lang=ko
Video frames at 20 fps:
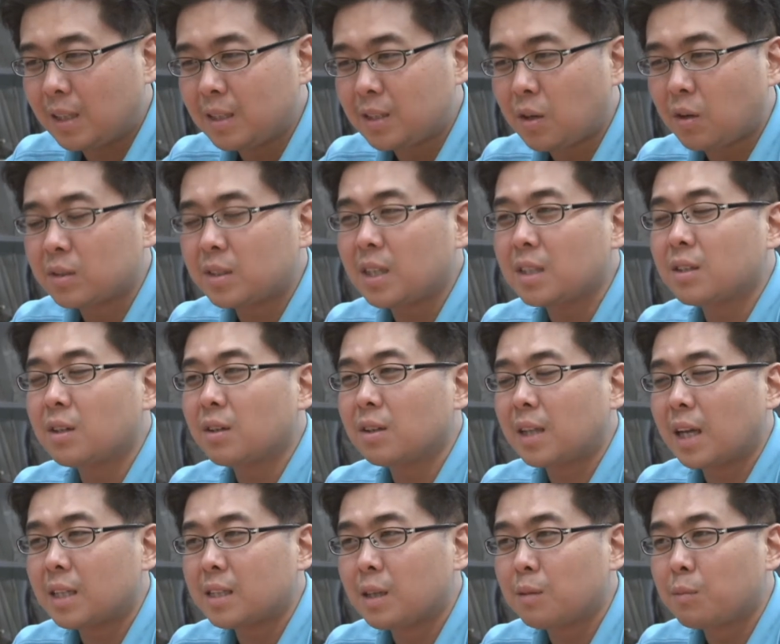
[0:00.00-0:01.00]
그 정체성을
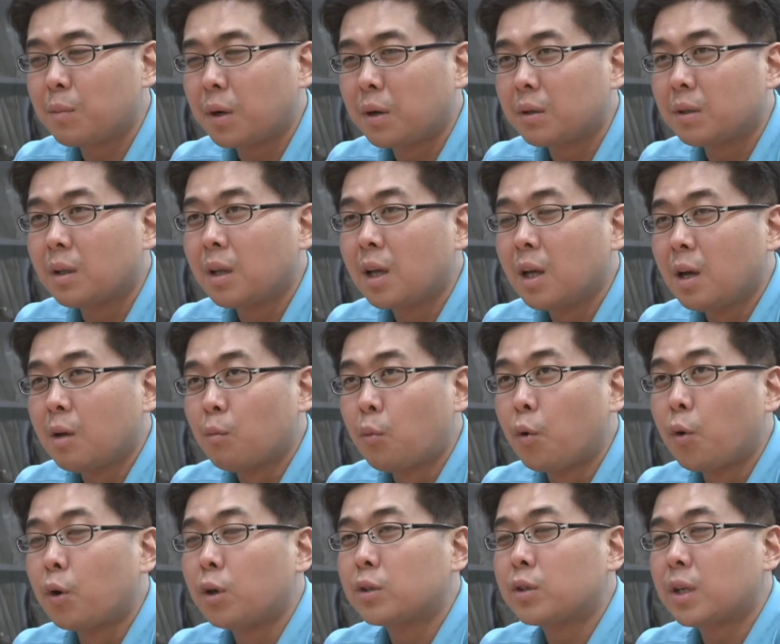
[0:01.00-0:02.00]
다시 한번
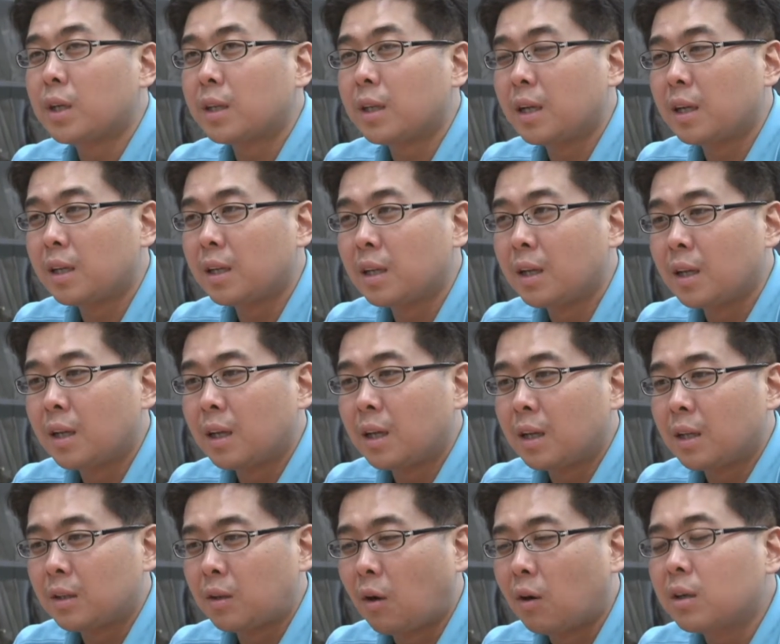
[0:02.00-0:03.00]
보여줘야 될
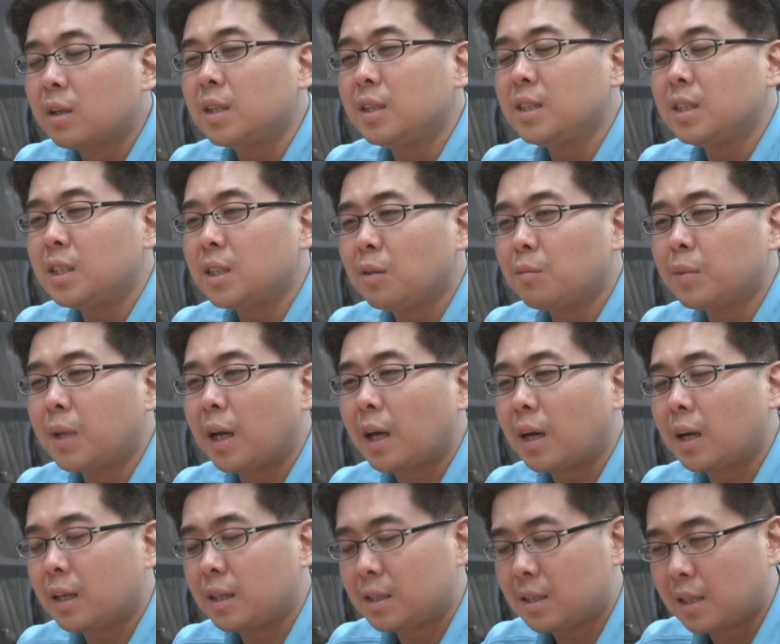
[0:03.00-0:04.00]
더 큰
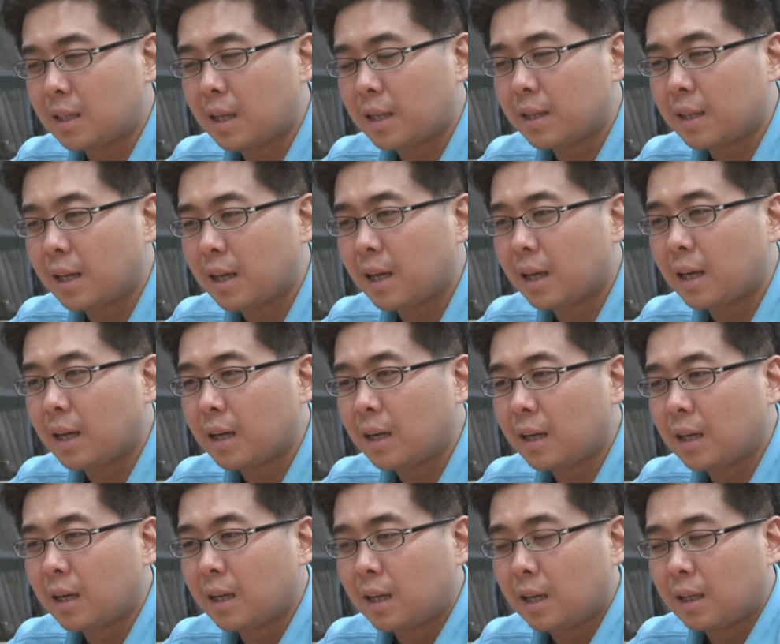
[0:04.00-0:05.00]
시험대가 있을 텐데
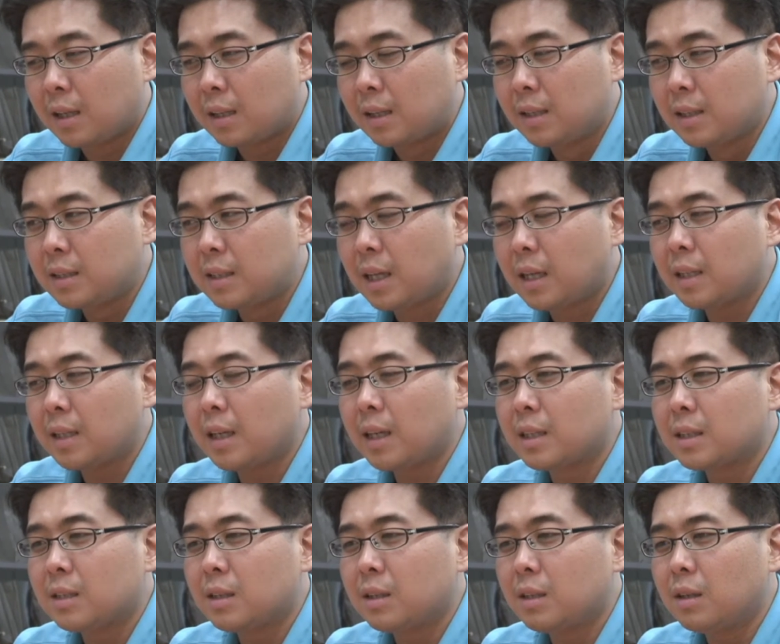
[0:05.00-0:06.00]
그
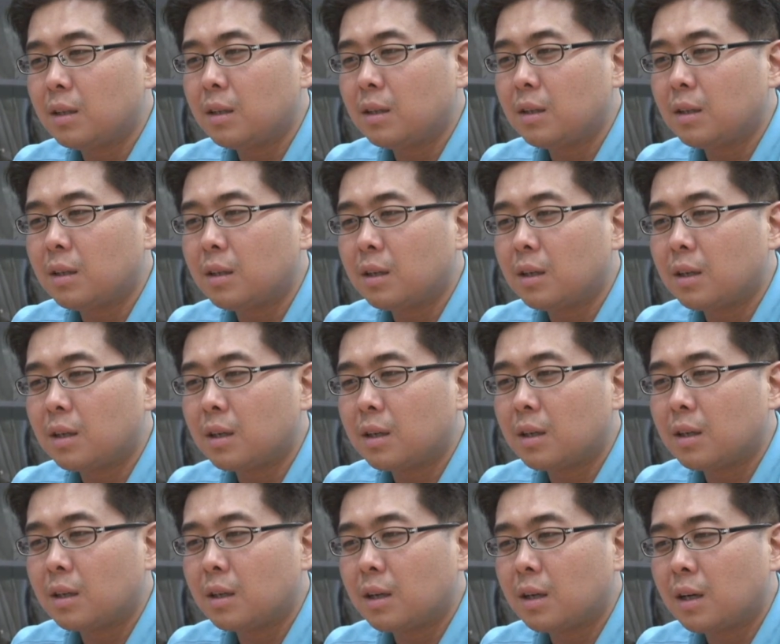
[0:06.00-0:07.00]
자리에서
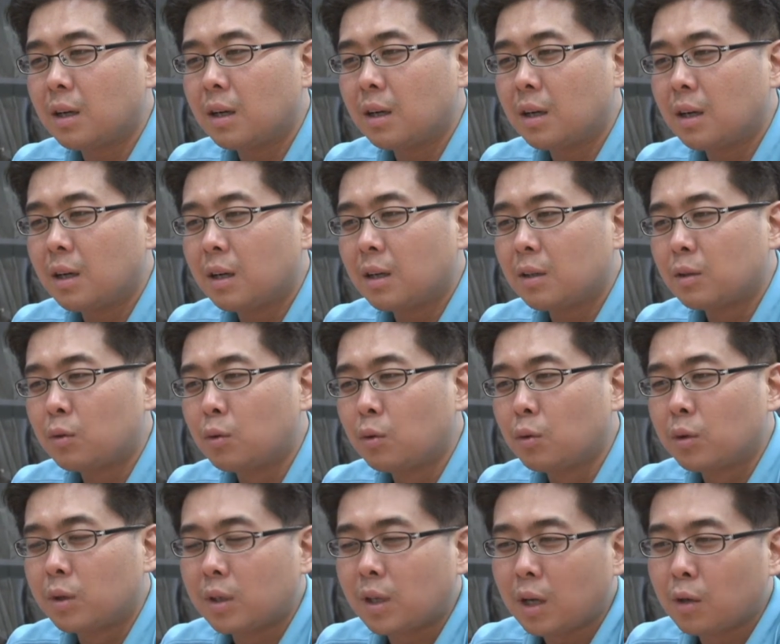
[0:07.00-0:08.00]

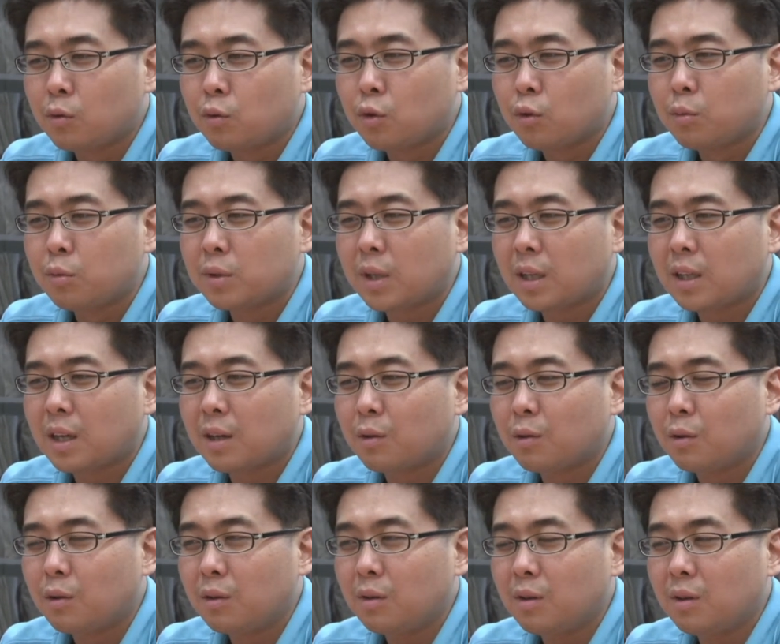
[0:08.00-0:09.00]
또 이렇게
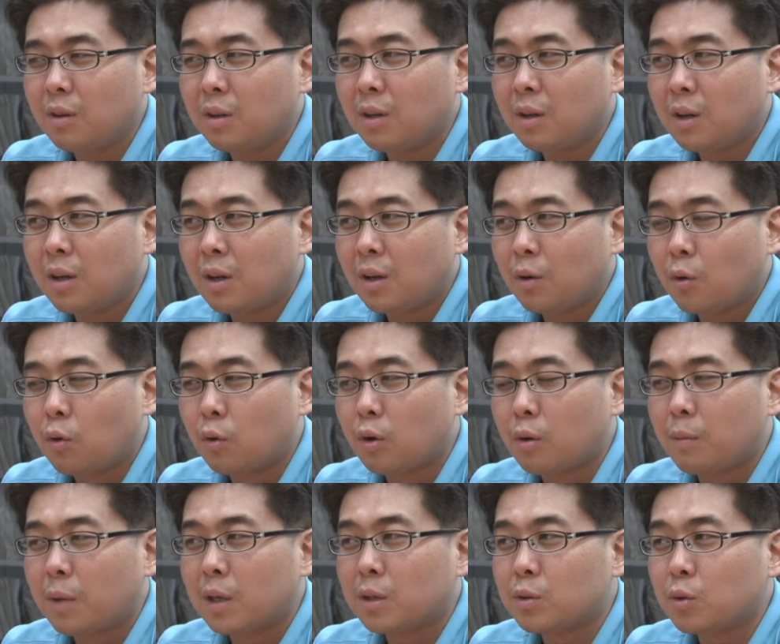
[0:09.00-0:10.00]
우유부단하고
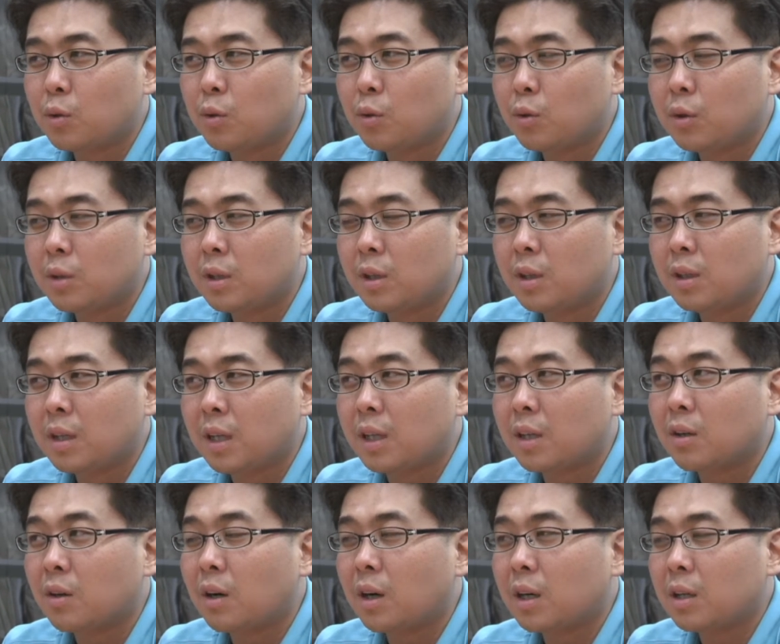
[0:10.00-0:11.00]
공영방송을
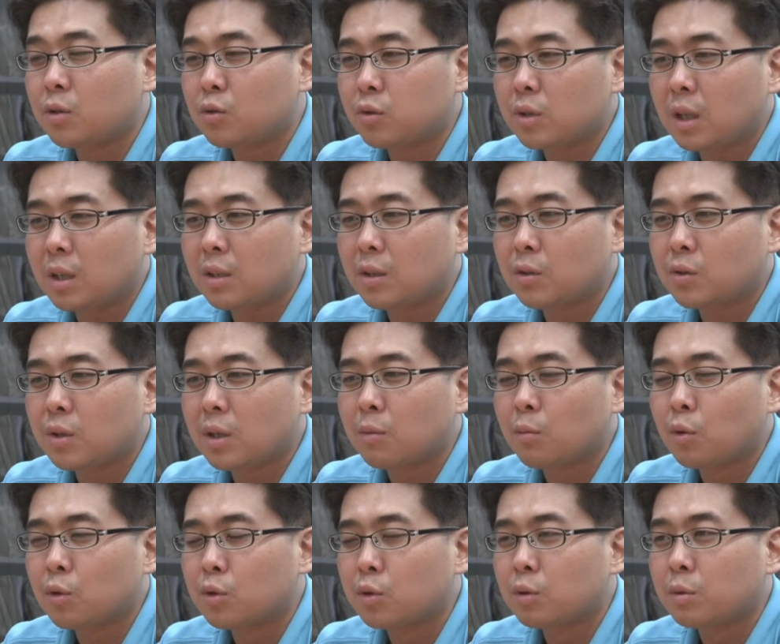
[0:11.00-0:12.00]
이끌어갈 수장으로서의
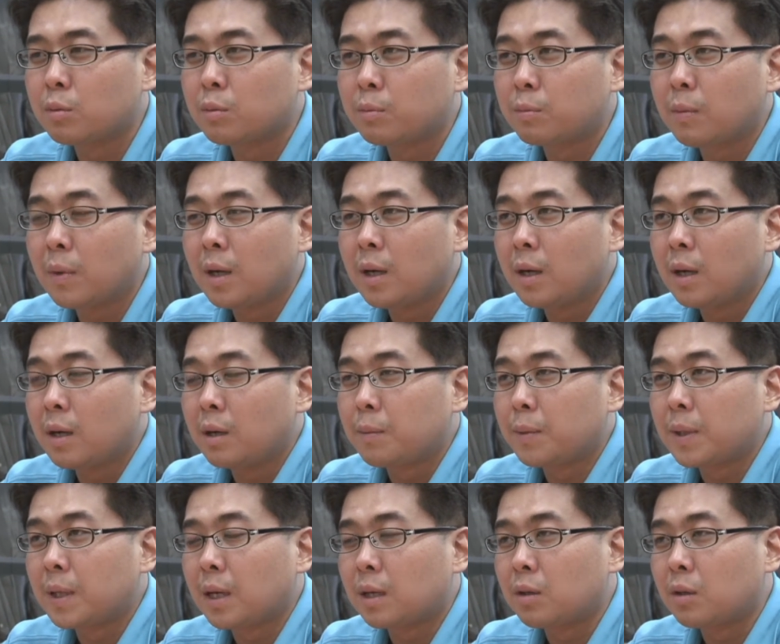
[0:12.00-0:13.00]

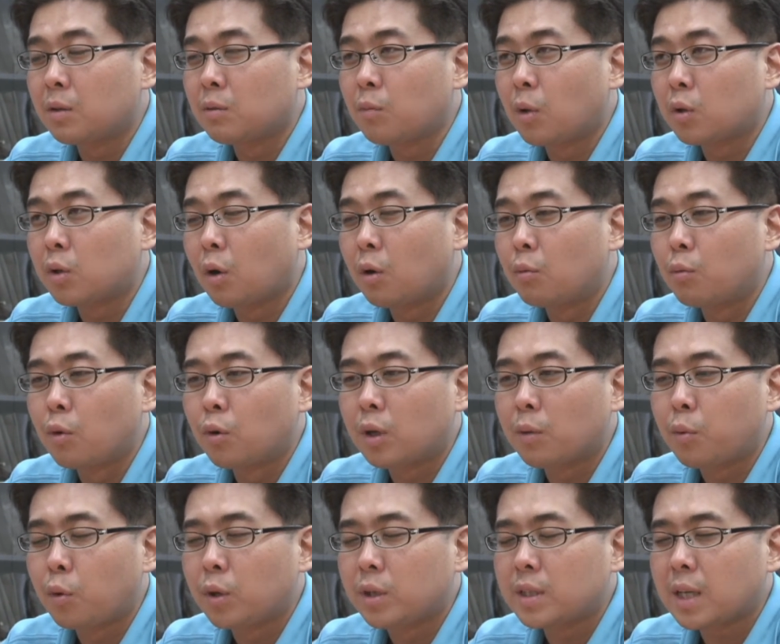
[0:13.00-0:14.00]
모습이나 그런 뭐 덕목이
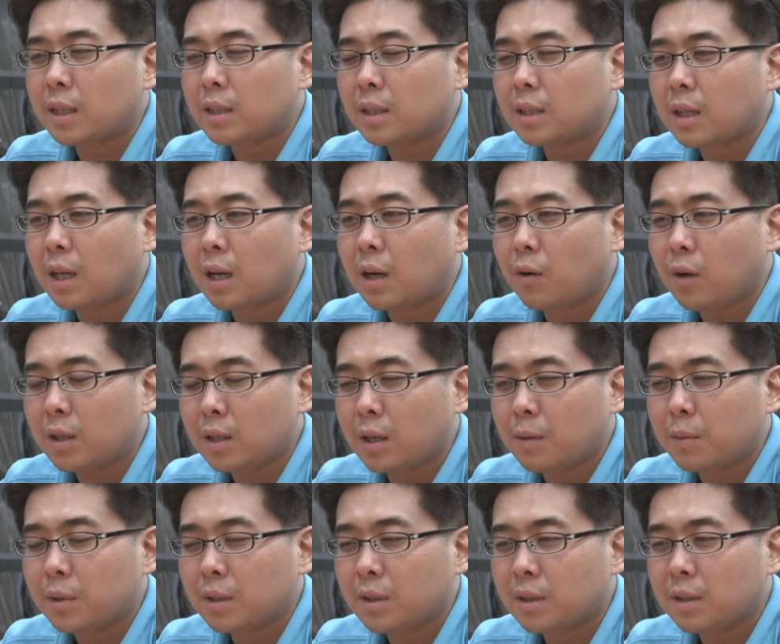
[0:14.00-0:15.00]
보이지 않는다라고
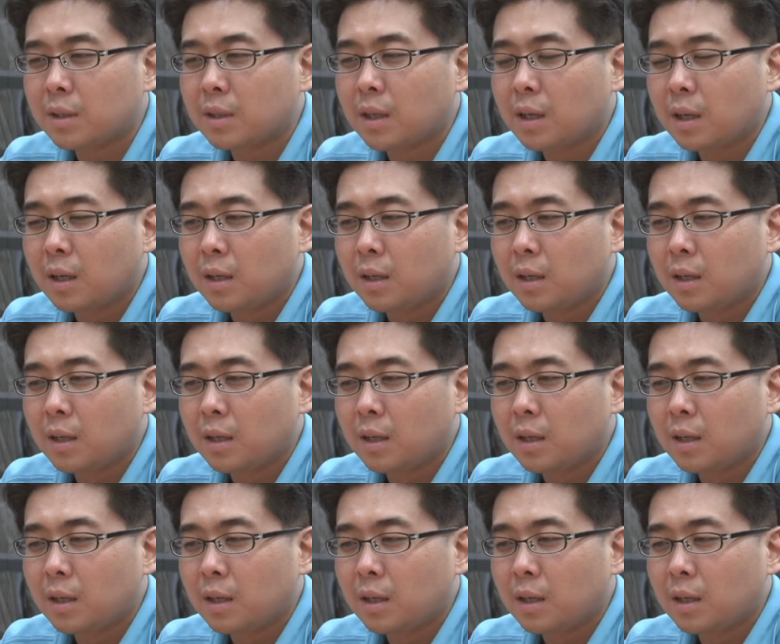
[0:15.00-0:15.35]
한다면은